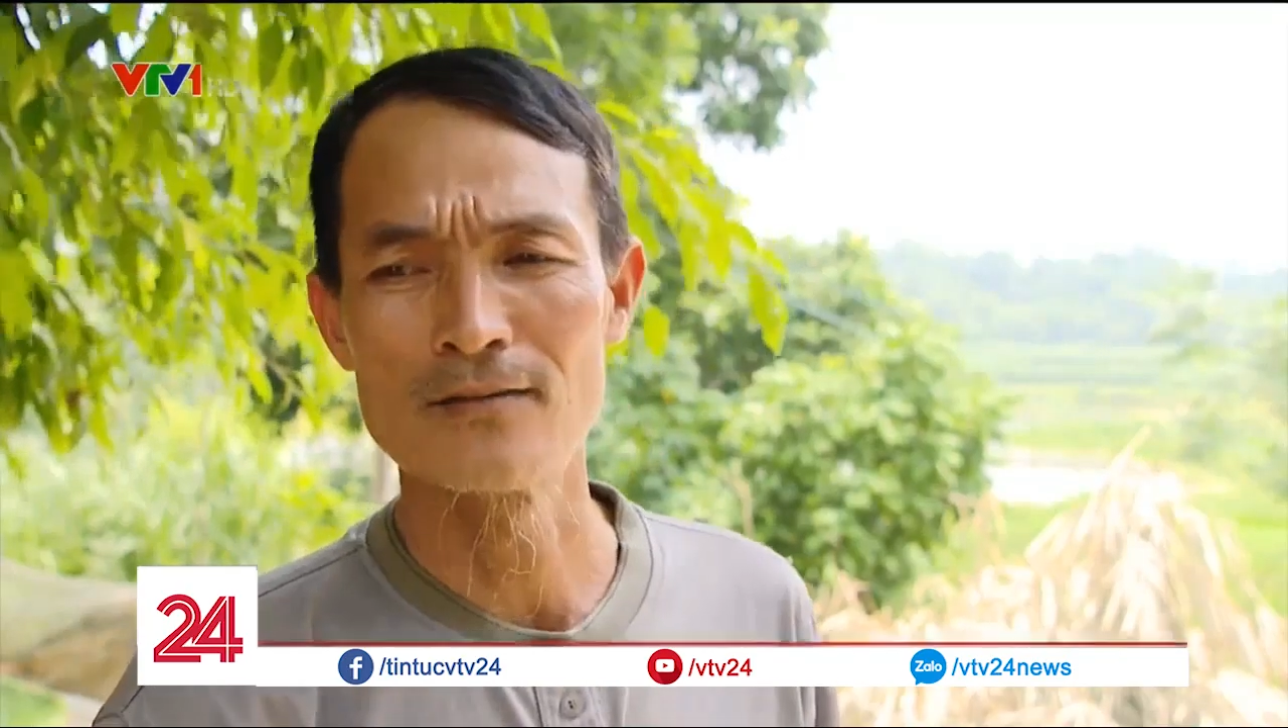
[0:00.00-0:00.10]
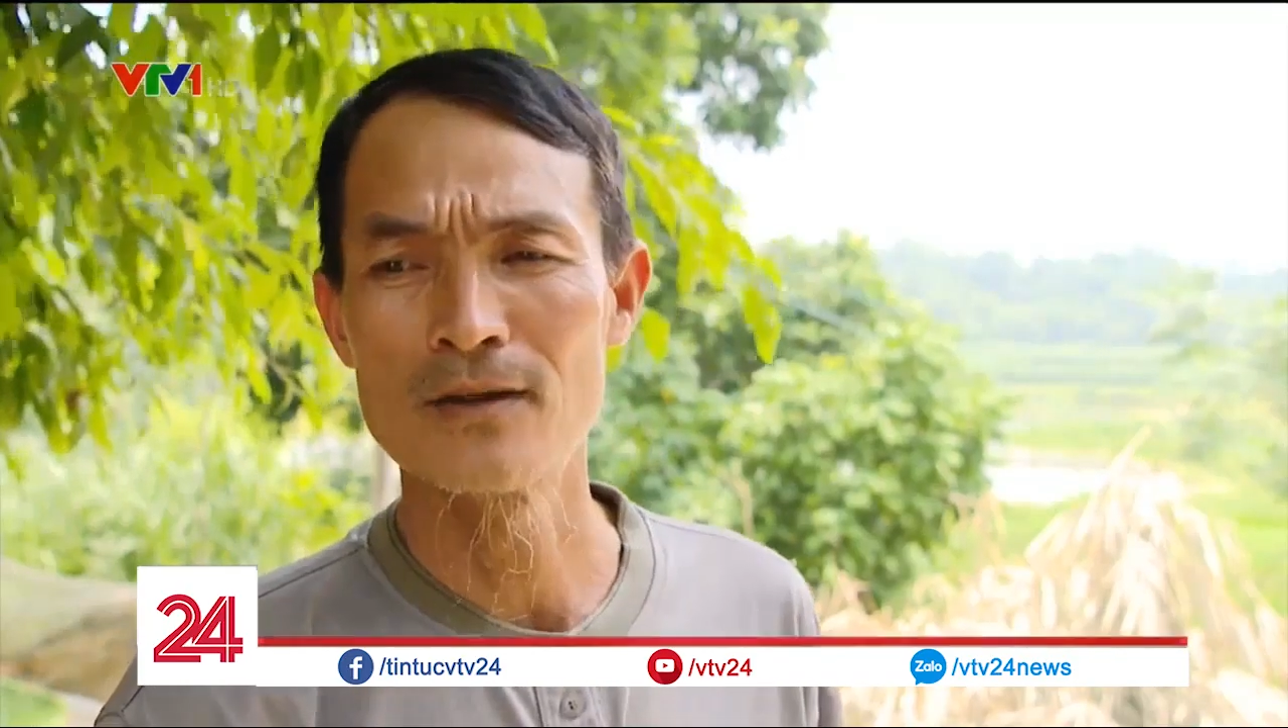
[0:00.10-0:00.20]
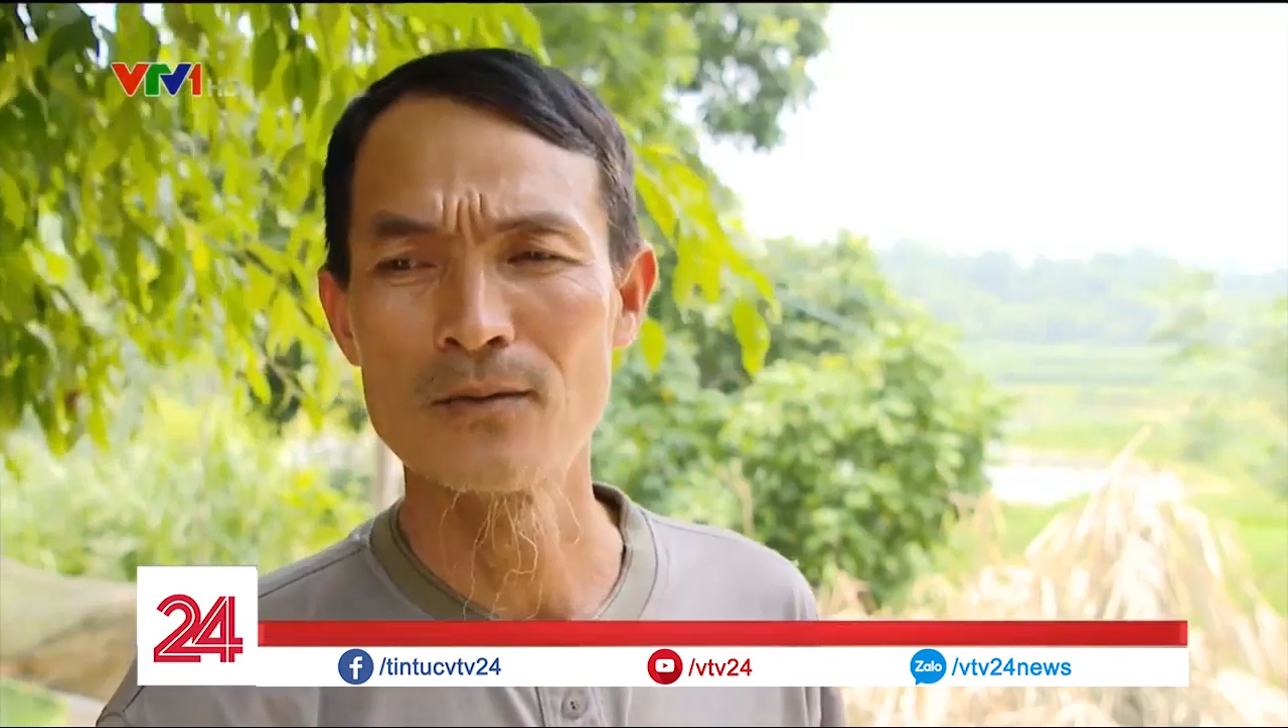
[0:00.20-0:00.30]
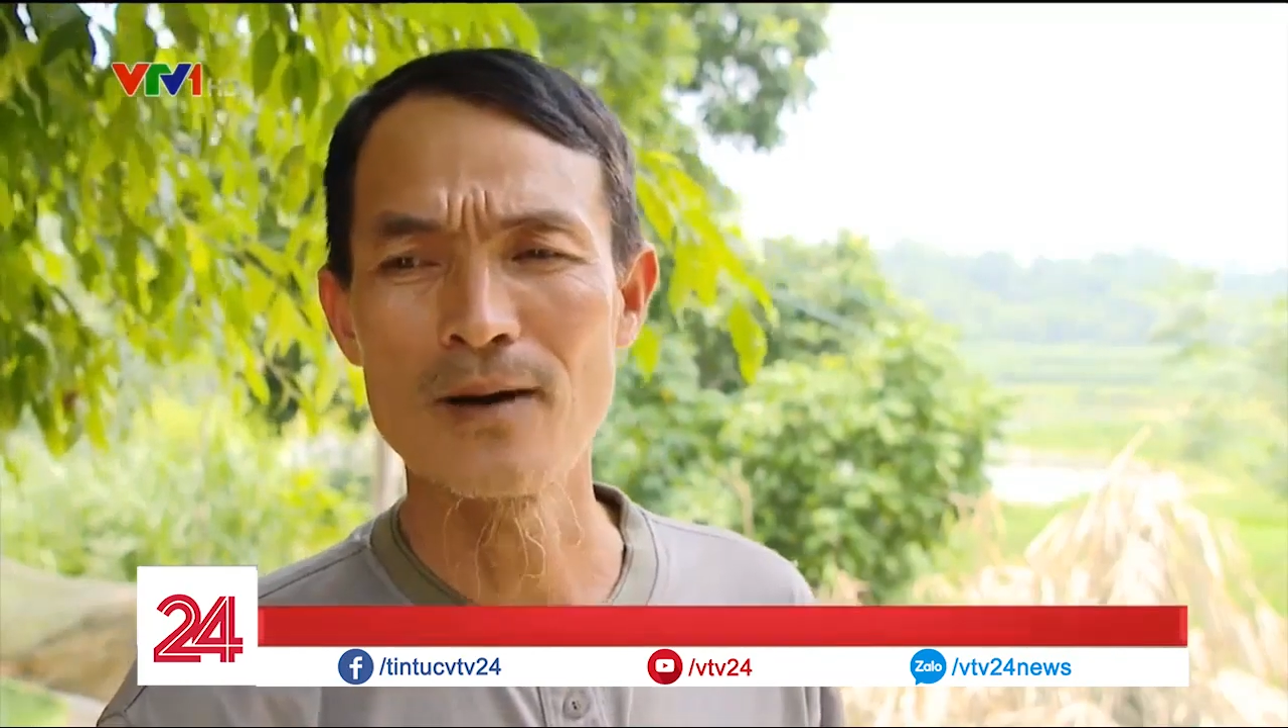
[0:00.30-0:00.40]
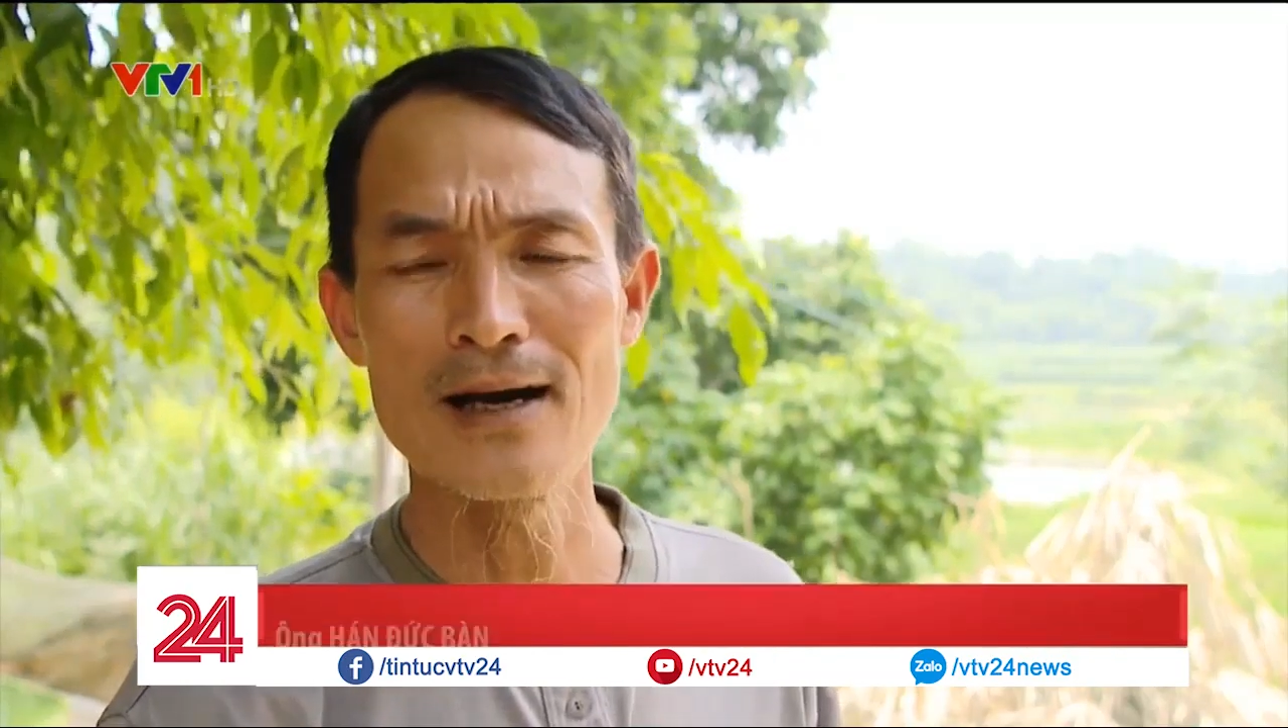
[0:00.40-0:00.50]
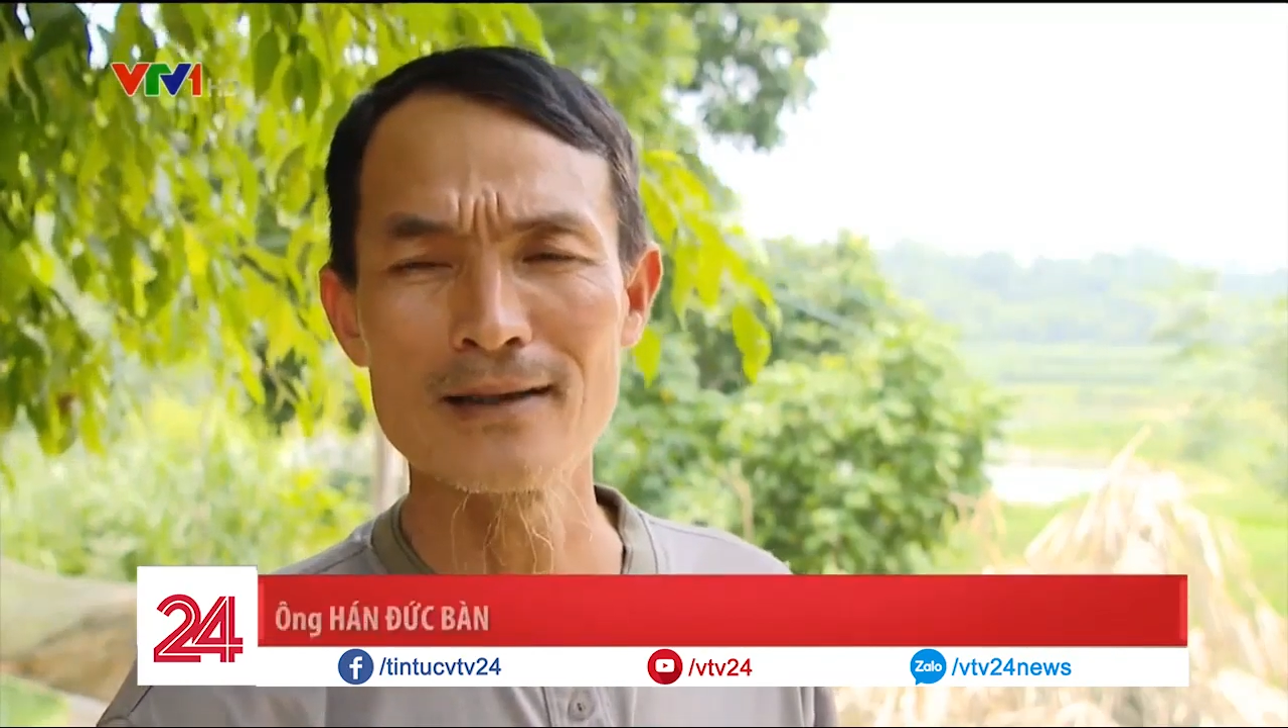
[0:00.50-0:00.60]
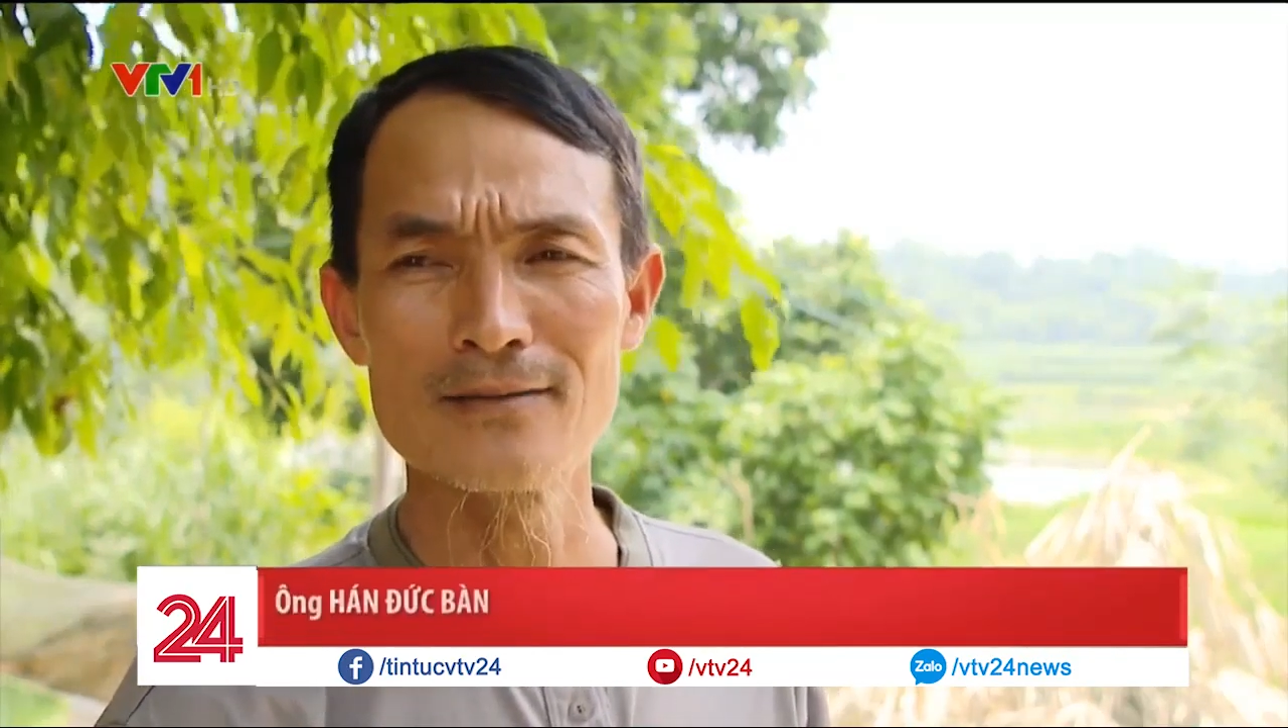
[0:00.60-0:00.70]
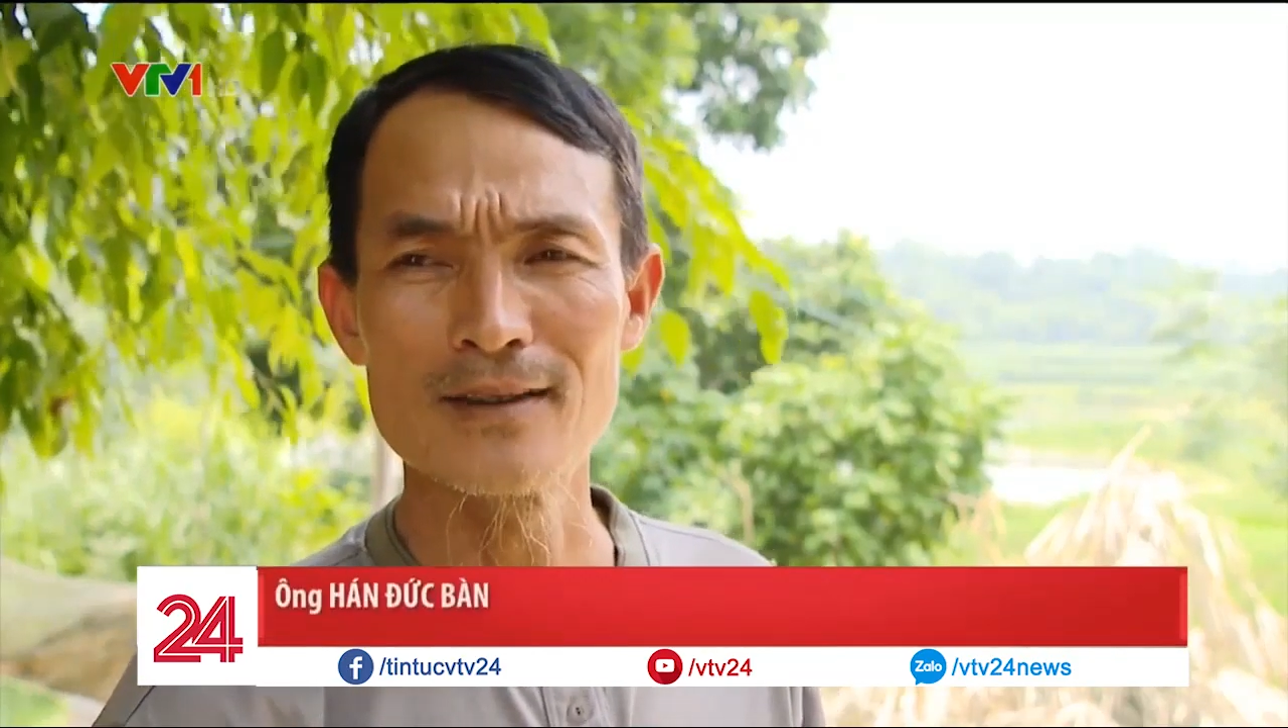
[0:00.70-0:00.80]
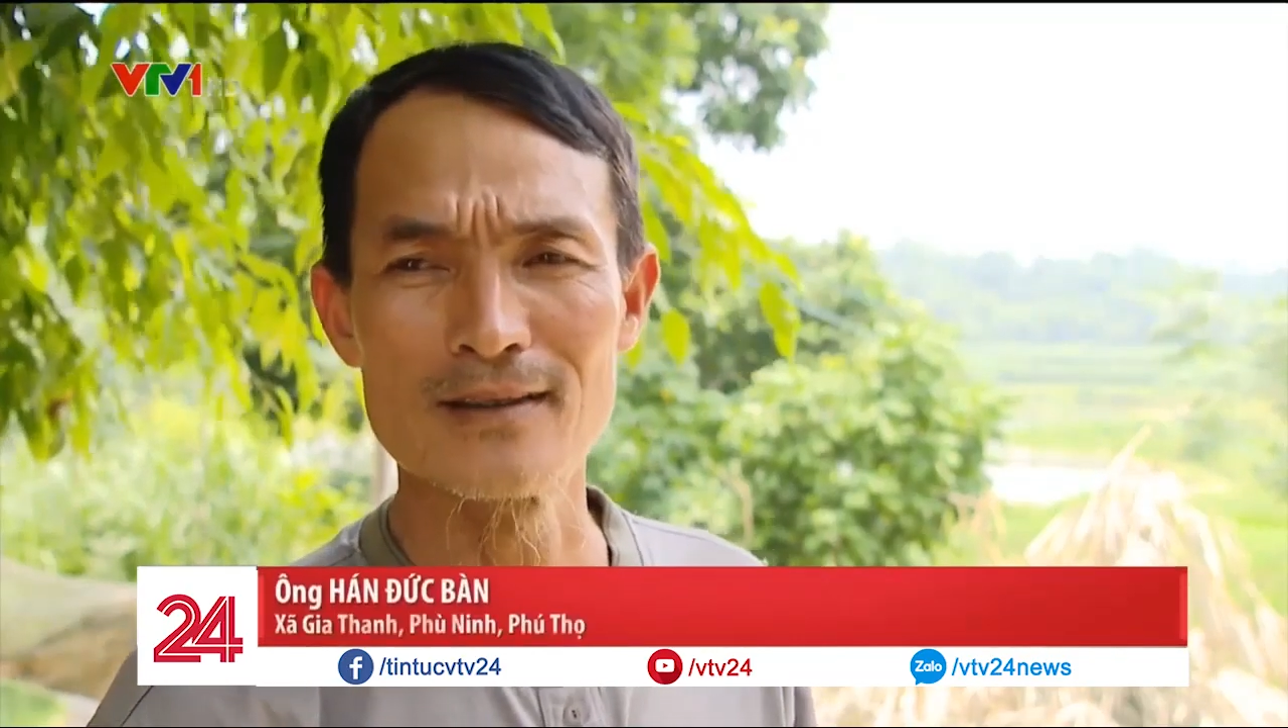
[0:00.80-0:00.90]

sở văn hóa,